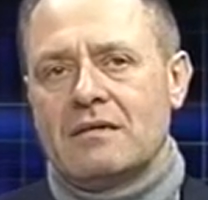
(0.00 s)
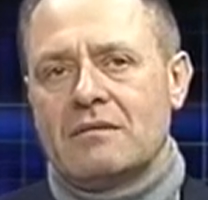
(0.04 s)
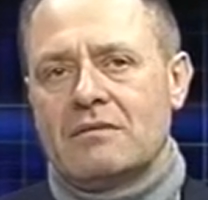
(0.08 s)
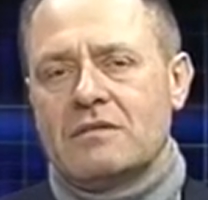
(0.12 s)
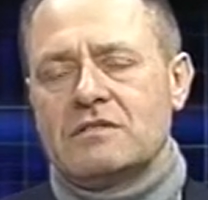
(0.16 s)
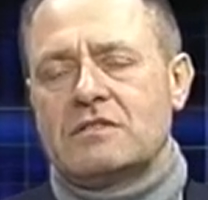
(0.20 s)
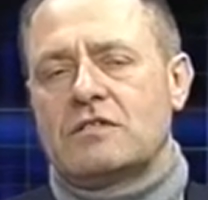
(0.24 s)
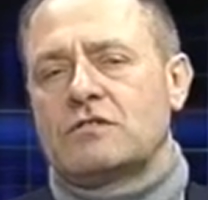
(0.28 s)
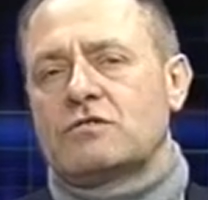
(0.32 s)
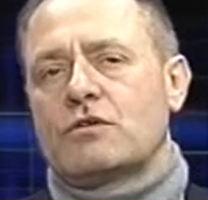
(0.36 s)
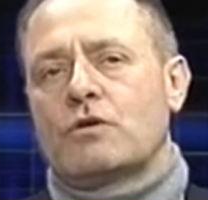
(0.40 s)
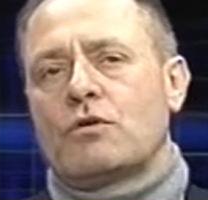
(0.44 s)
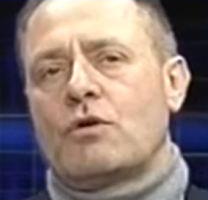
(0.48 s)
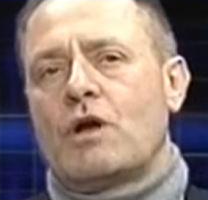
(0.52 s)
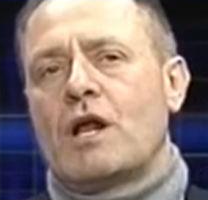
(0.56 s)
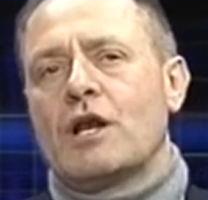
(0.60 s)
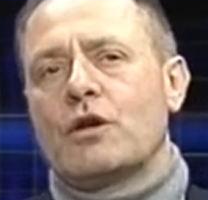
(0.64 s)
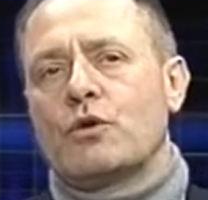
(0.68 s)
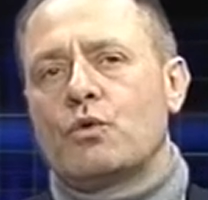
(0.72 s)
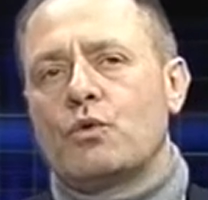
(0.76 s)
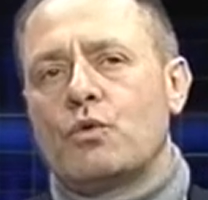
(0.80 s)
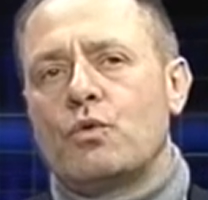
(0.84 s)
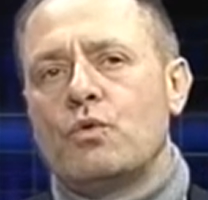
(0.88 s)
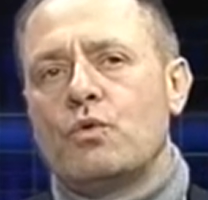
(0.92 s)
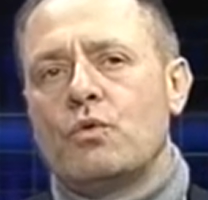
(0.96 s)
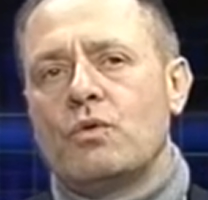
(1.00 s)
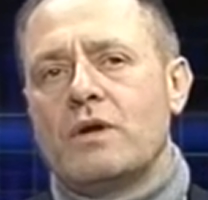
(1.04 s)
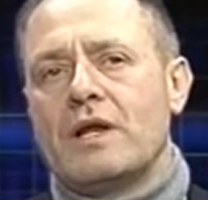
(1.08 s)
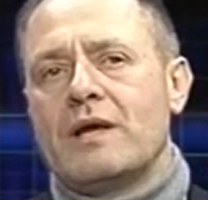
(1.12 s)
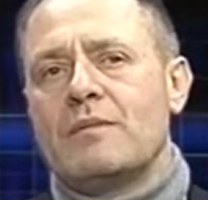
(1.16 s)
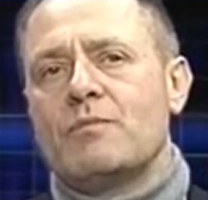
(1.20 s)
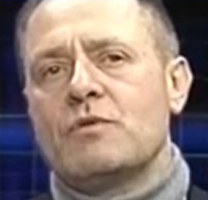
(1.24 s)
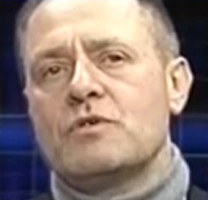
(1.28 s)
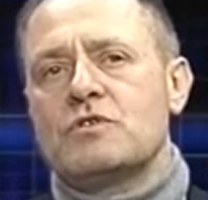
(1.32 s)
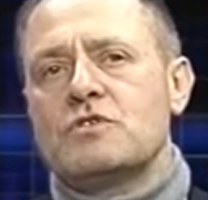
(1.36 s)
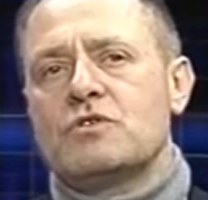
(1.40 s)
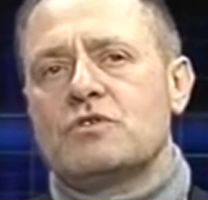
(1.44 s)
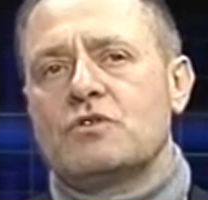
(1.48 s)
Queste sono alcune
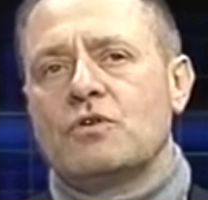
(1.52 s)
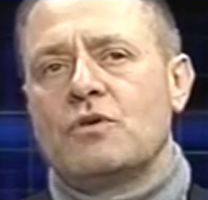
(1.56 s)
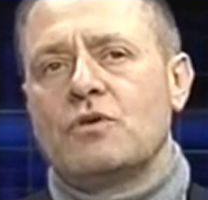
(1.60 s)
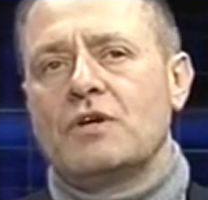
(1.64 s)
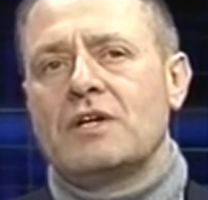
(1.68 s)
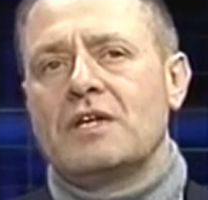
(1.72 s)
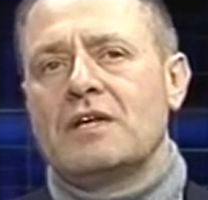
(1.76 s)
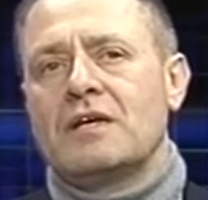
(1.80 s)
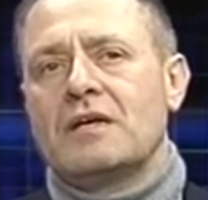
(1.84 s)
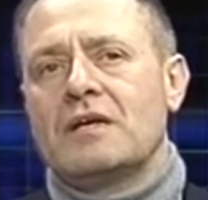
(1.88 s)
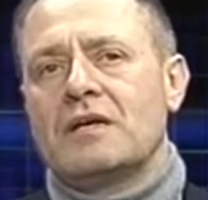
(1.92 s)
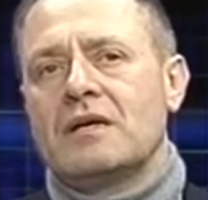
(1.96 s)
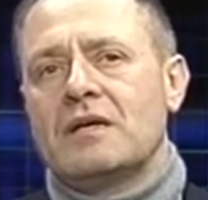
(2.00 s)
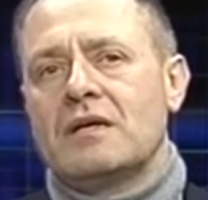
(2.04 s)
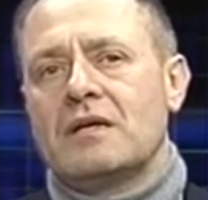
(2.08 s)
emozioni